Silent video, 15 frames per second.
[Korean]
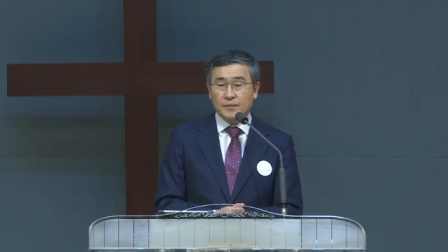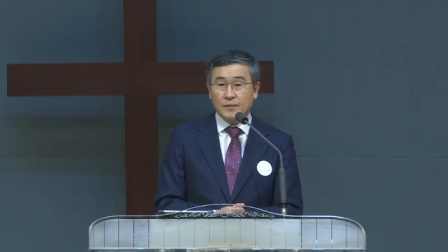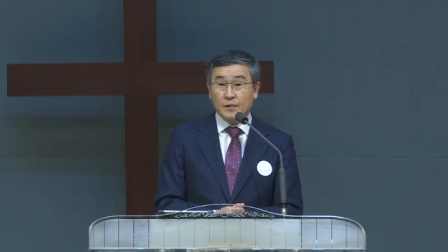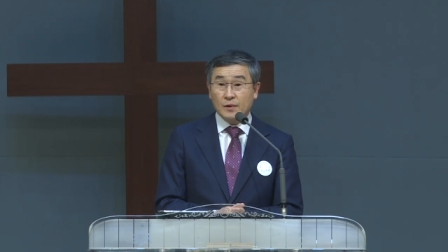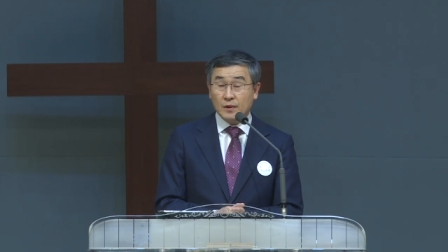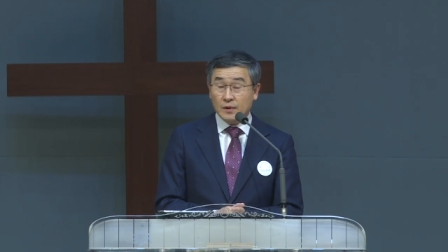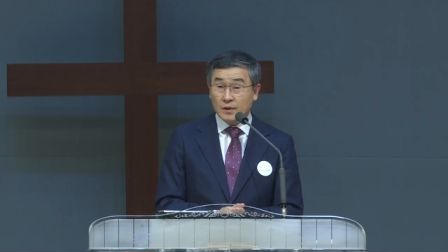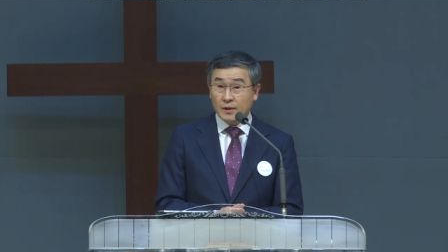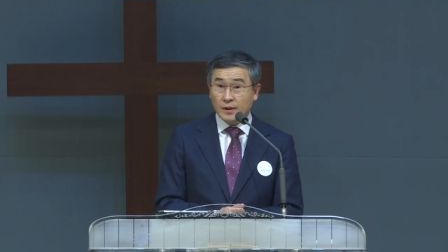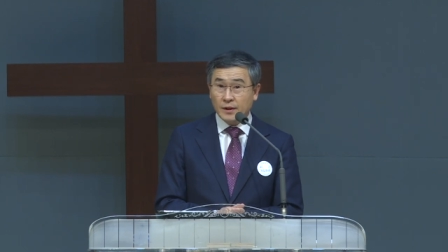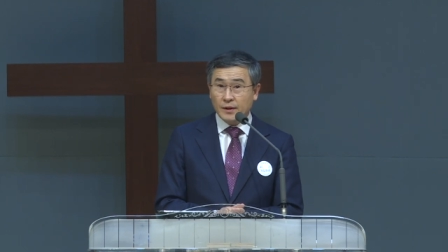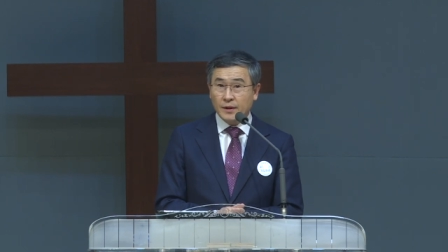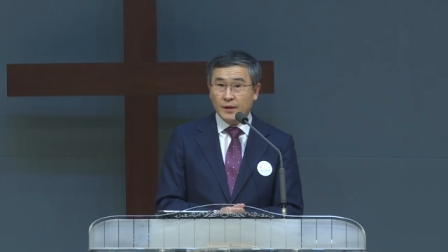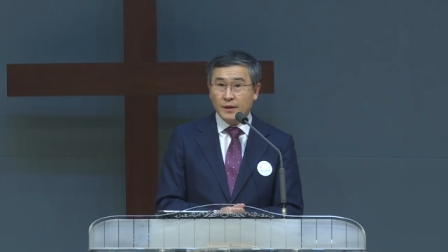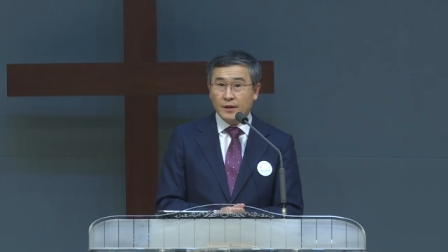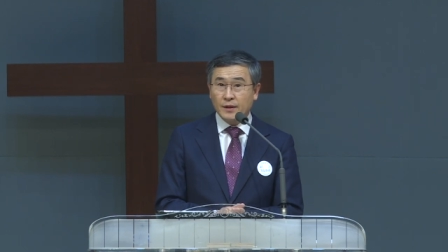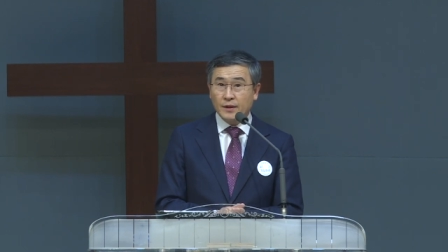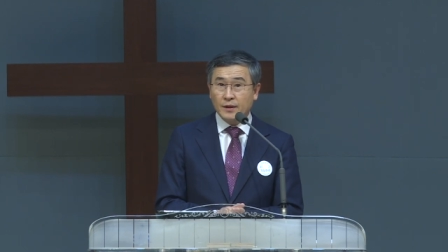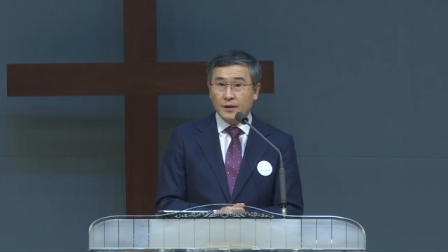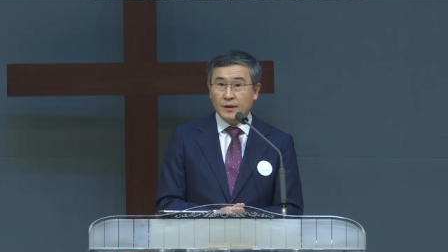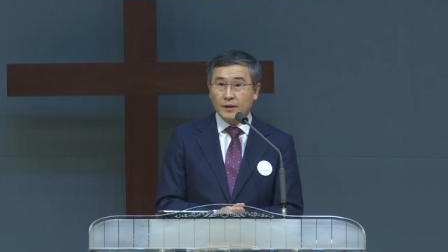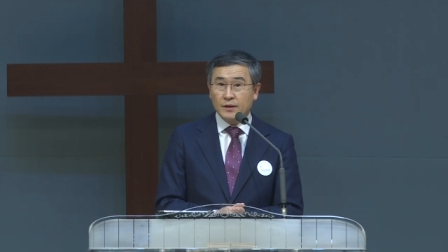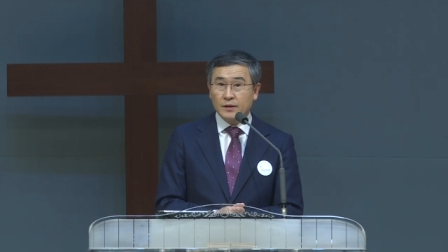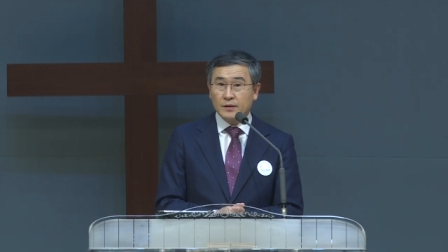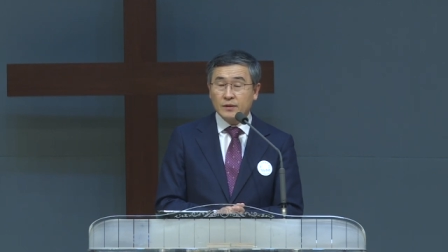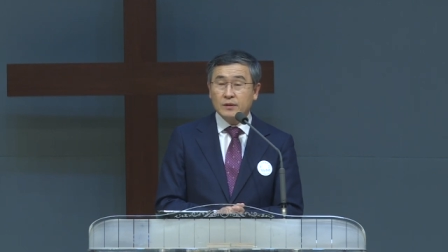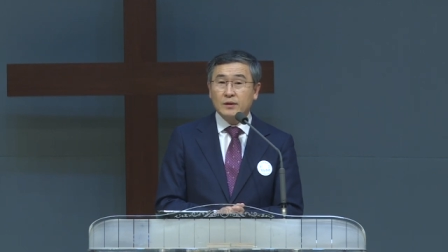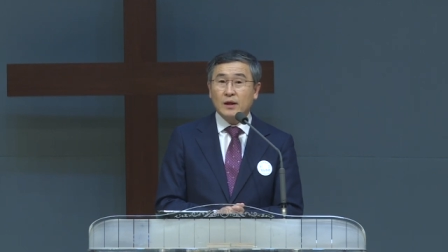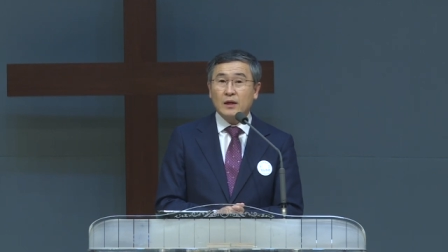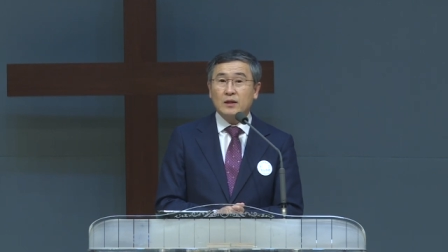그런데
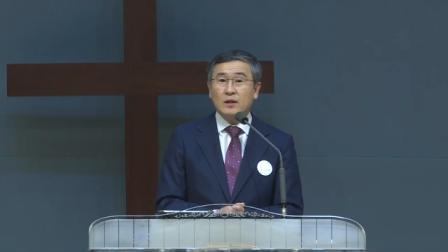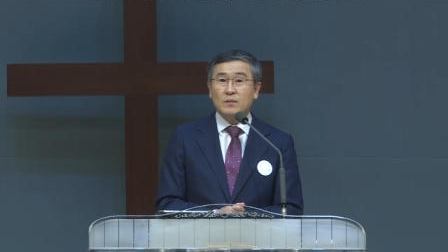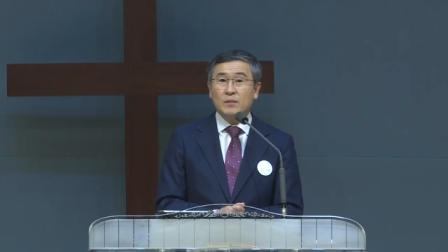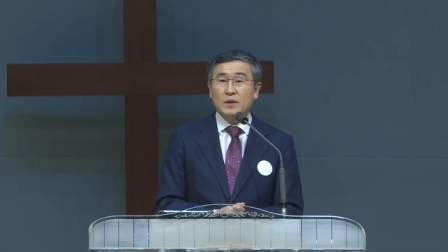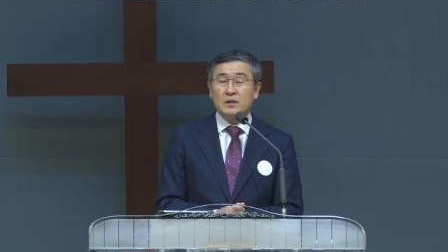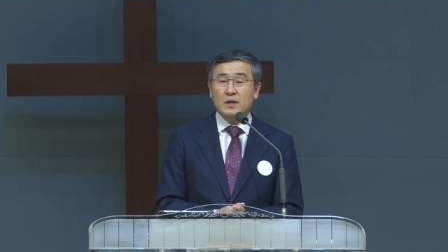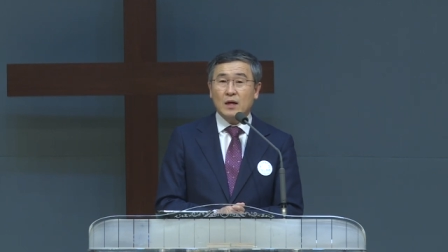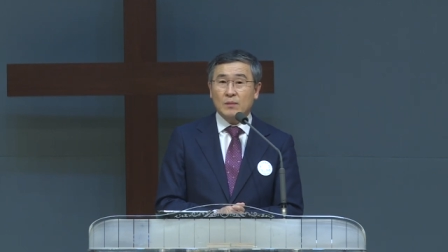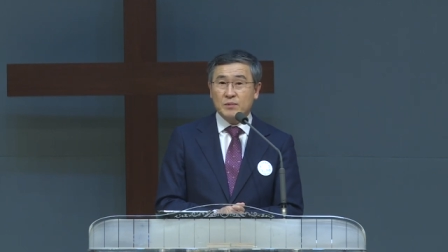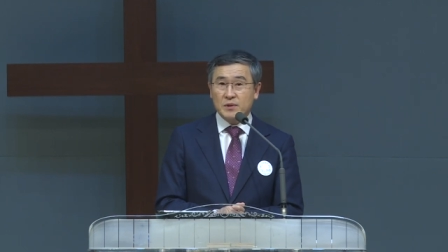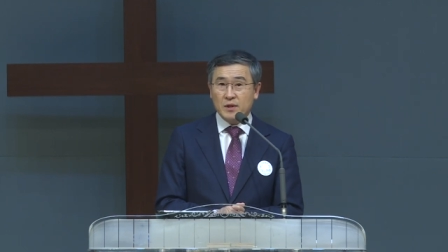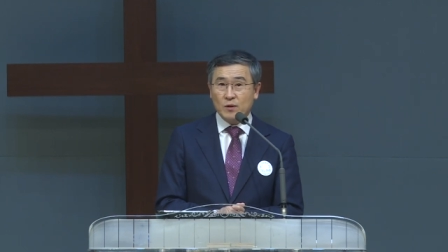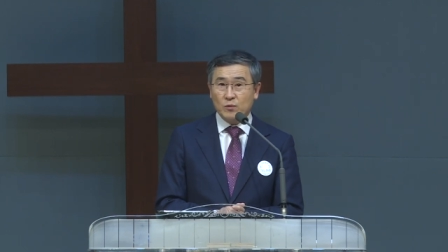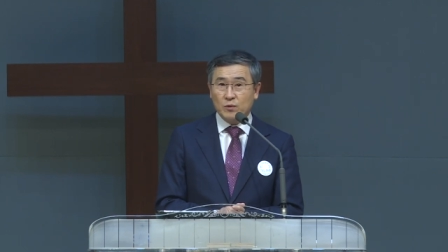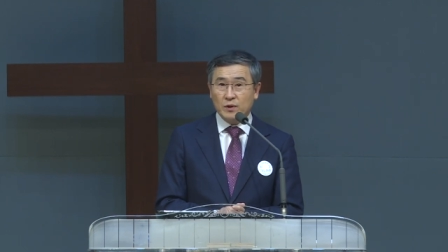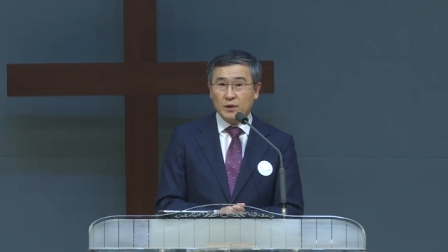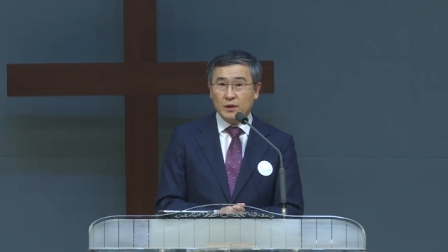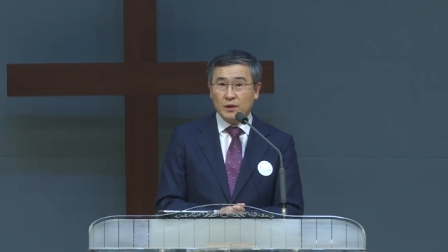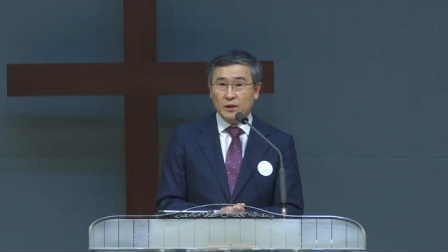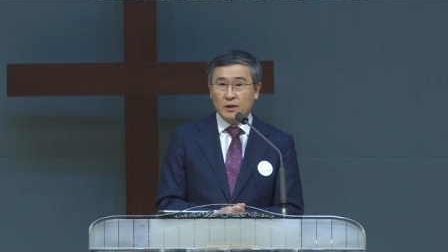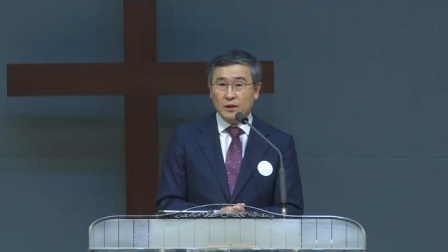그 아들마저 앞세우니